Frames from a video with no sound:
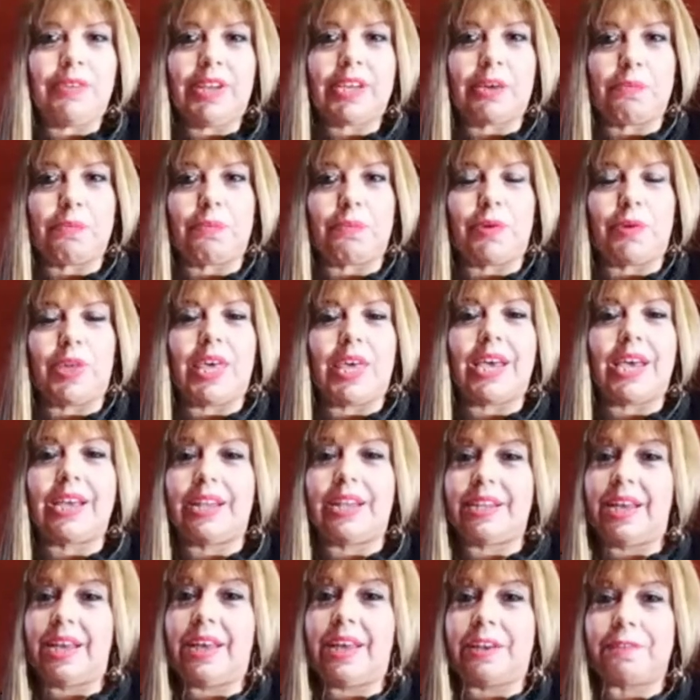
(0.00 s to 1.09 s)
que pueda
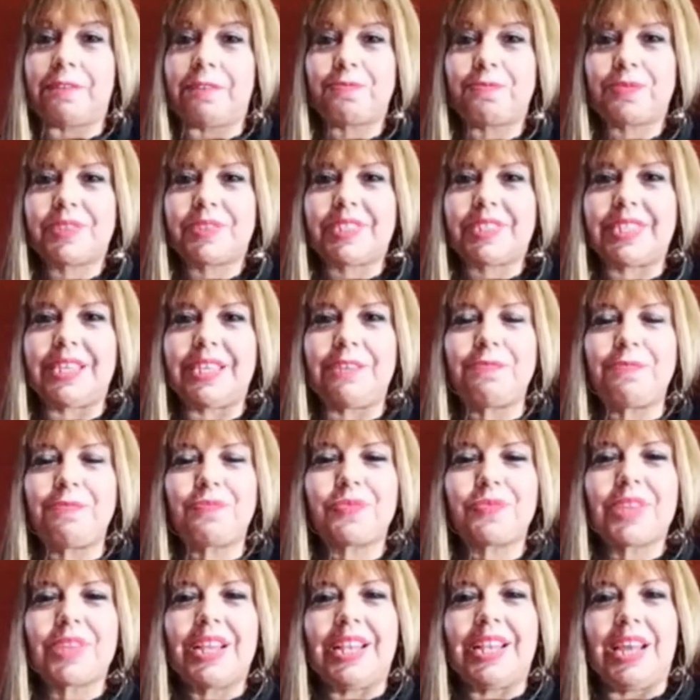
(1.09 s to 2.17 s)
ganar ¿sí?
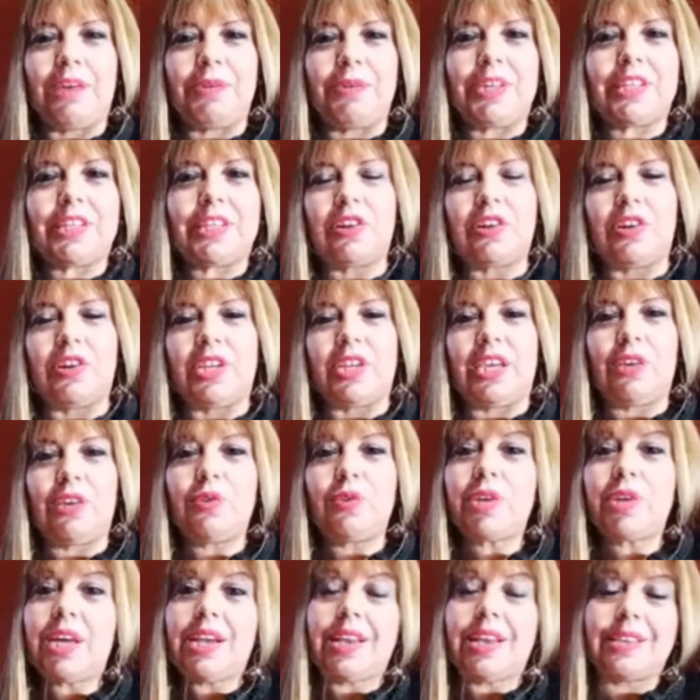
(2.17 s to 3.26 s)
la victoria. Y
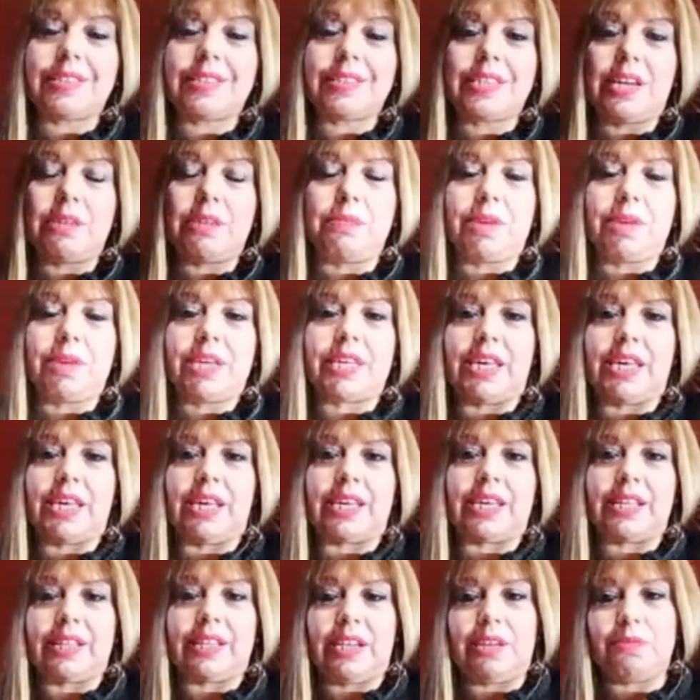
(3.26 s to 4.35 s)
una de las armas
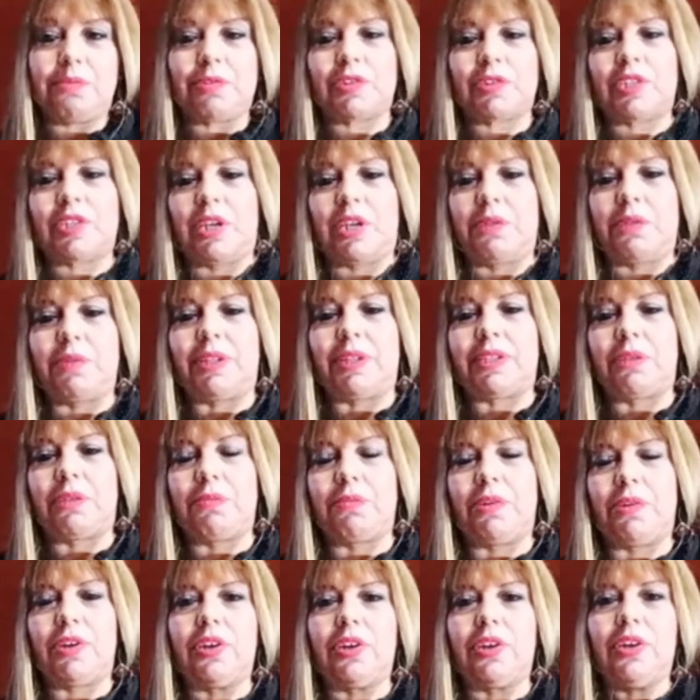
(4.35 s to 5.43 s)
que, que tenemos en el
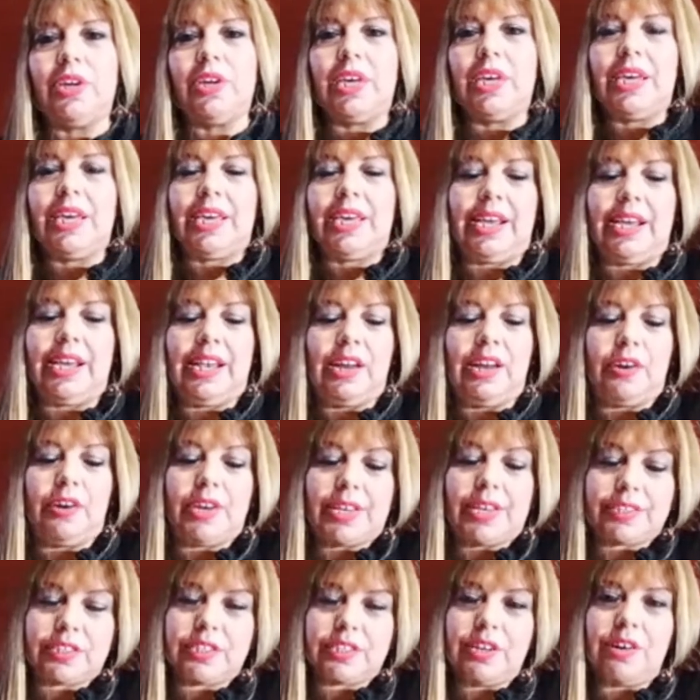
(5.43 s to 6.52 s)
matrimonio es la
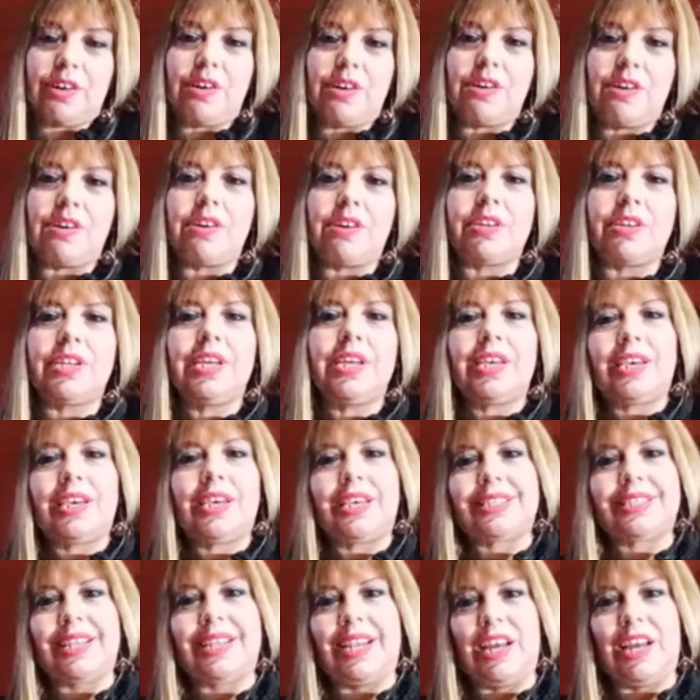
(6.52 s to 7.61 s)
oración,
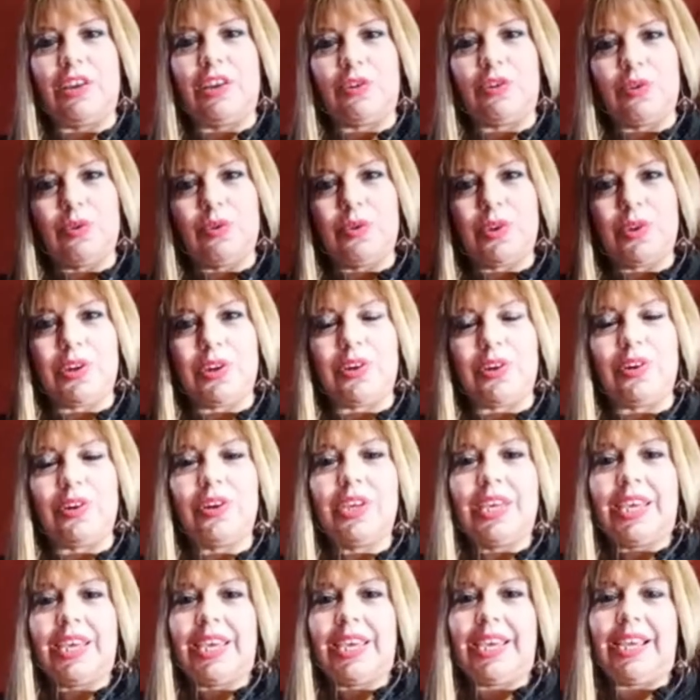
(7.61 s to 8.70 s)
es el ayuno,
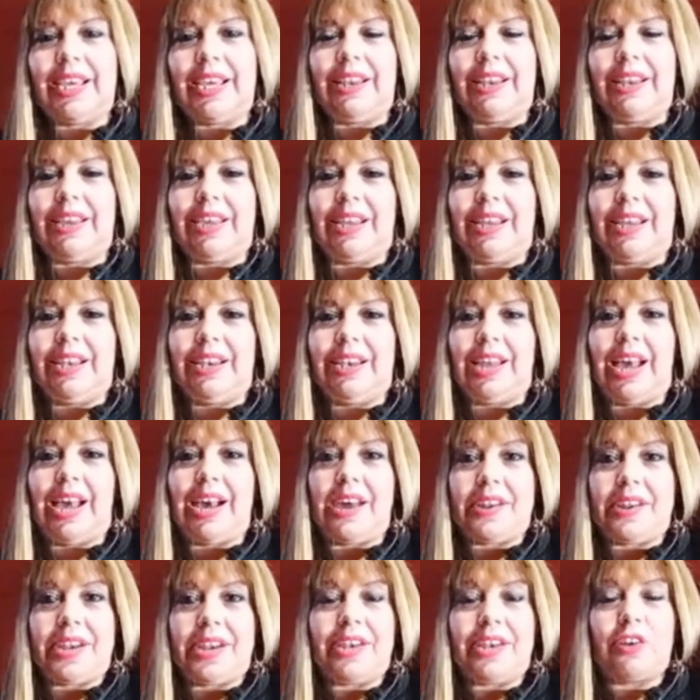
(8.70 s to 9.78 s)
el,
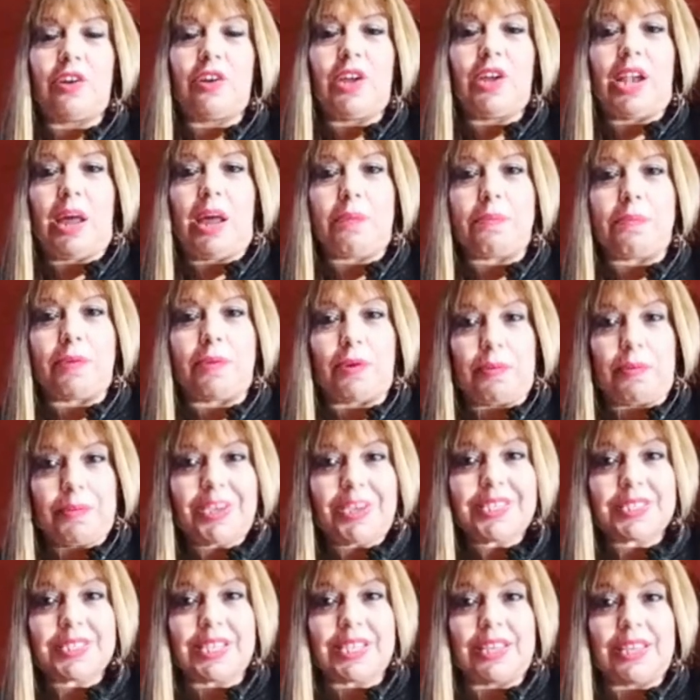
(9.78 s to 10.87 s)
agarrarnos de las
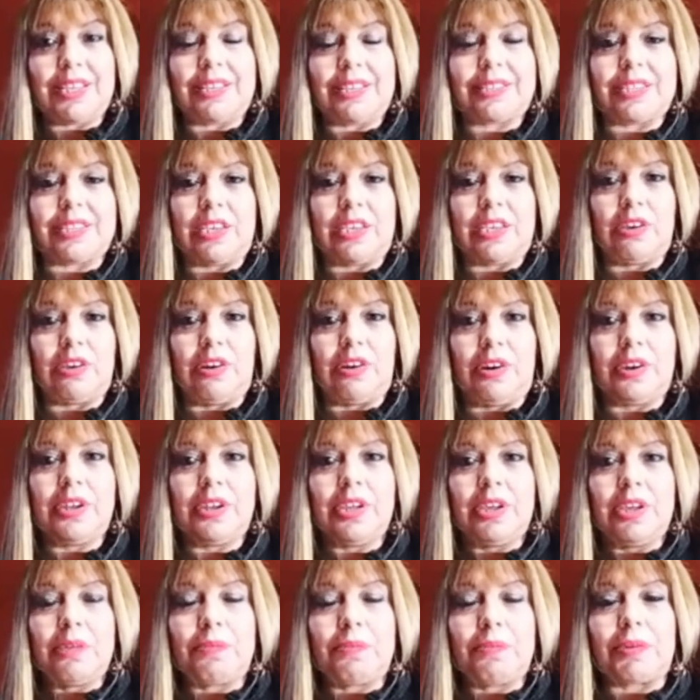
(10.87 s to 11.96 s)
promesas del Señor,
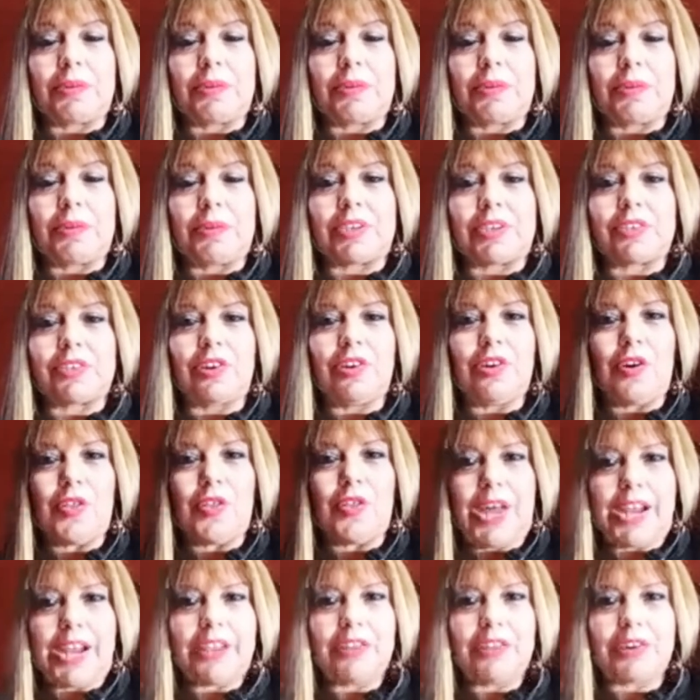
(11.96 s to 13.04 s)
porque son los
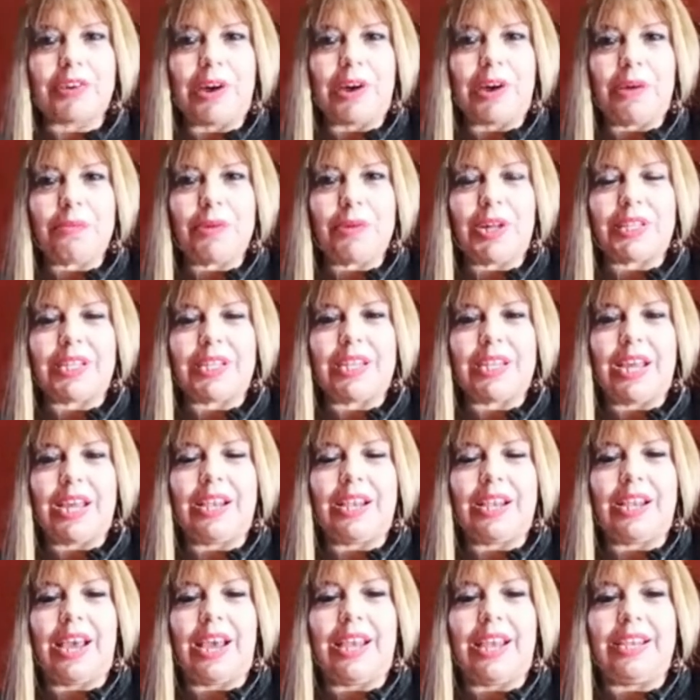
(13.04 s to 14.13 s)
dardos que vamos a tirar
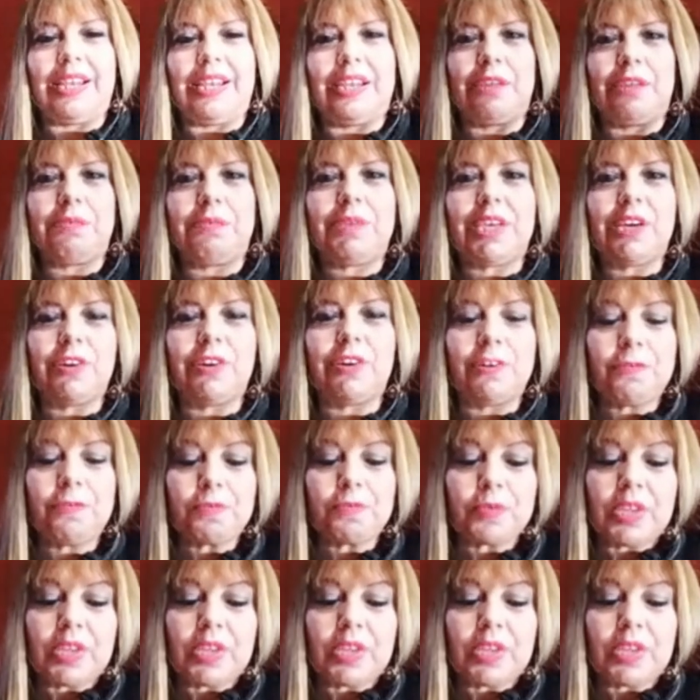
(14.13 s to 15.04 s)
al, enemigo.